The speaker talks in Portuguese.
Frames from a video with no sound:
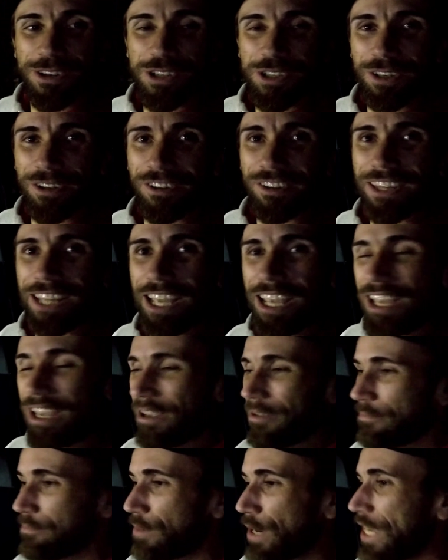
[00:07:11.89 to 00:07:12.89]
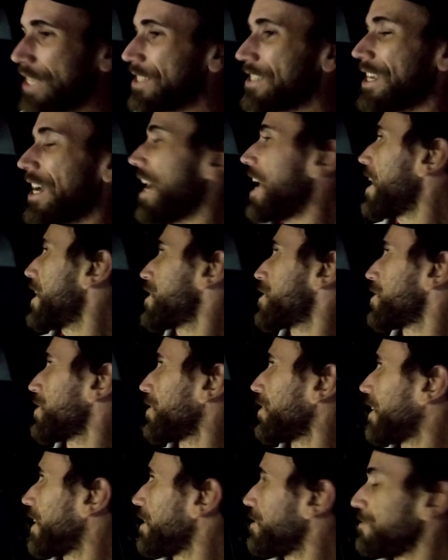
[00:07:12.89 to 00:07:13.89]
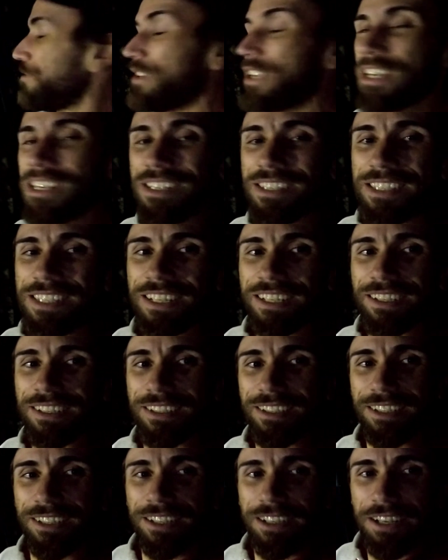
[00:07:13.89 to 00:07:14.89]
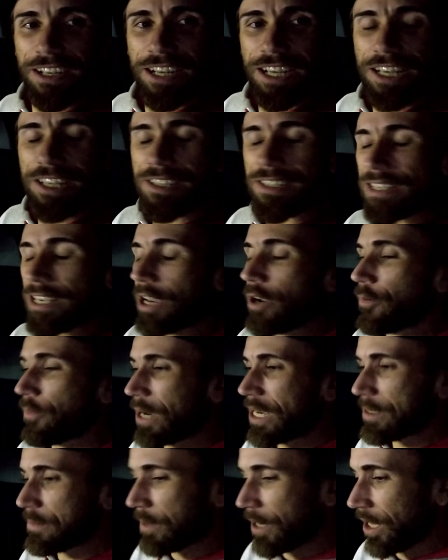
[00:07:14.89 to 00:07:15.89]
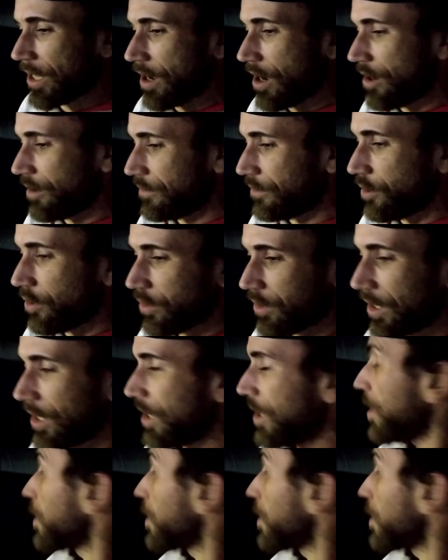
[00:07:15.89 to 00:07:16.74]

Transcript: Hoje não tem paisagem, não tem vista. A gente saiu mais para dar uma volta